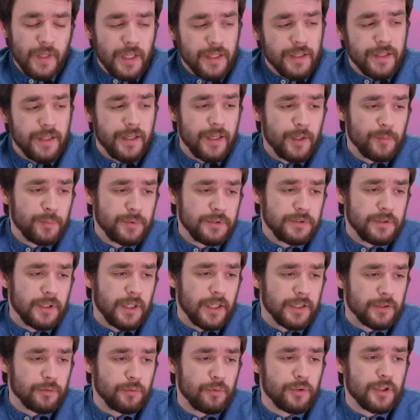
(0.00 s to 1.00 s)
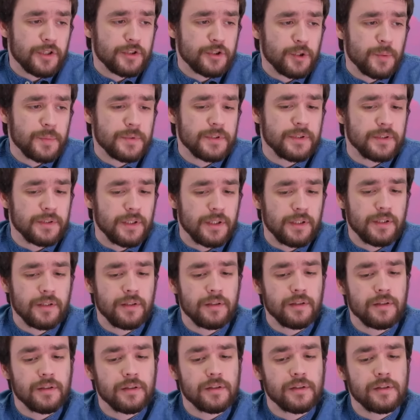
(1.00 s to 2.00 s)
и Apple, которая, собственно,
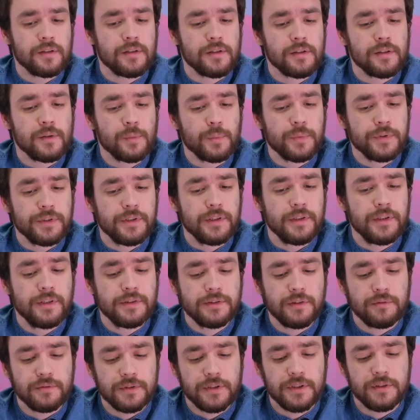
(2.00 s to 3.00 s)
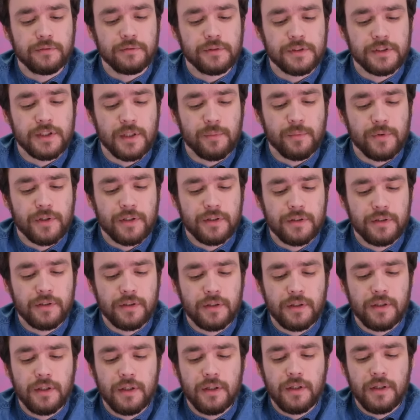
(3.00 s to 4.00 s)
да, э, поделила вот этот вот самый
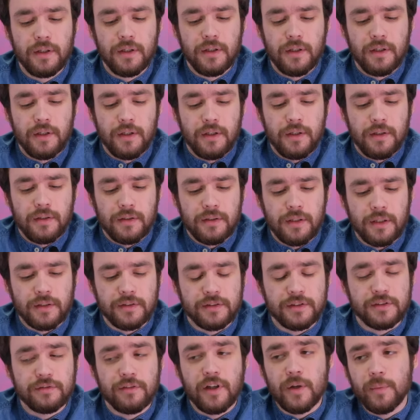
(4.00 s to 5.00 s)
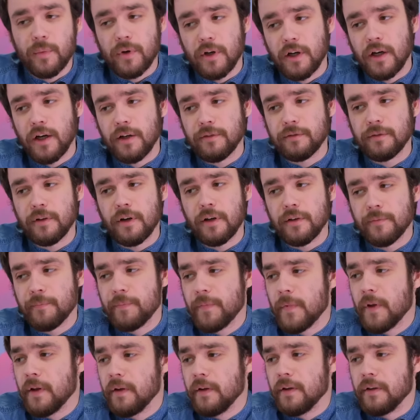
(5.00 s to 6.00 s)
рынок, так называемый ГАФА,
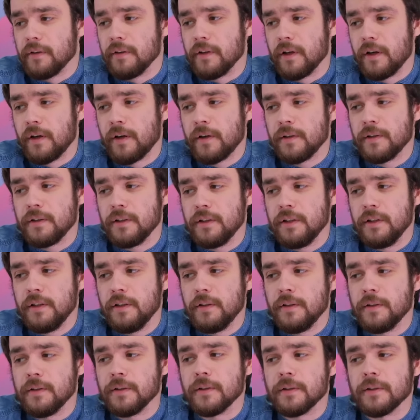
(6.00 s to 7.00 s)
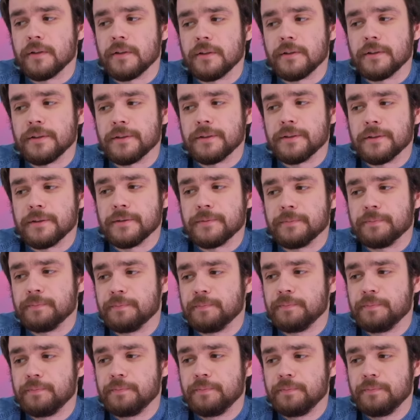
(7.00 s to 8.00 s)
да, и э,
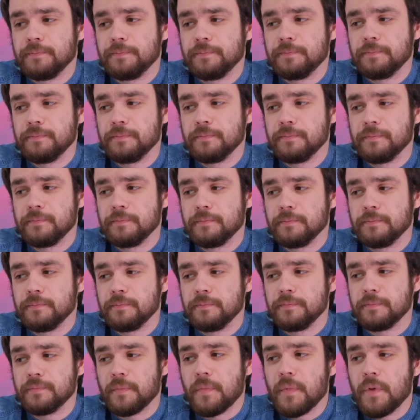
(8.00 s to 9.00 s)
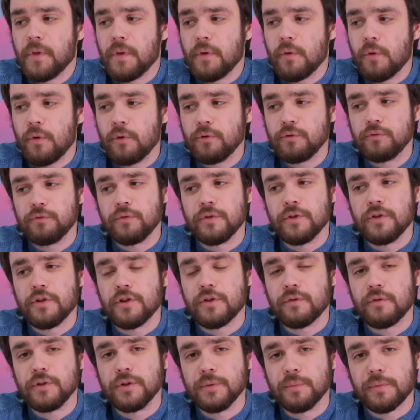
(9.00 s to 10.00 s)
нового
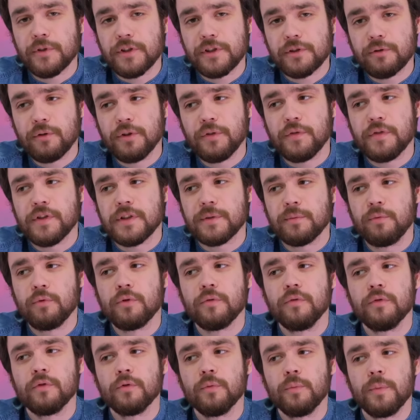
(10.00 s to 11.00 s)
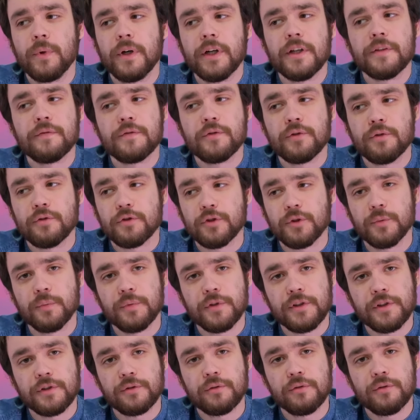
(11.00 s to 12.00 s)
ничего не происходит. Facebook выкупает все, что
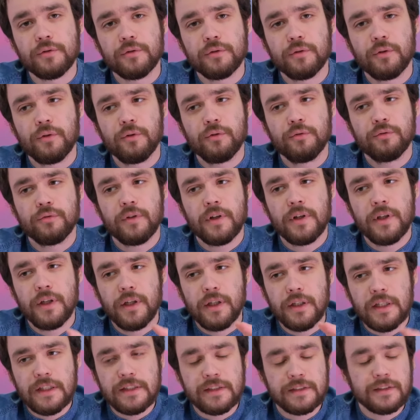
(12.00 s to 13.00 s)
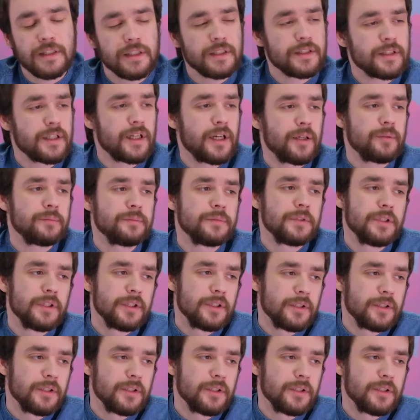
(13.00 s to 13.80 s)
происходит нового. Instagram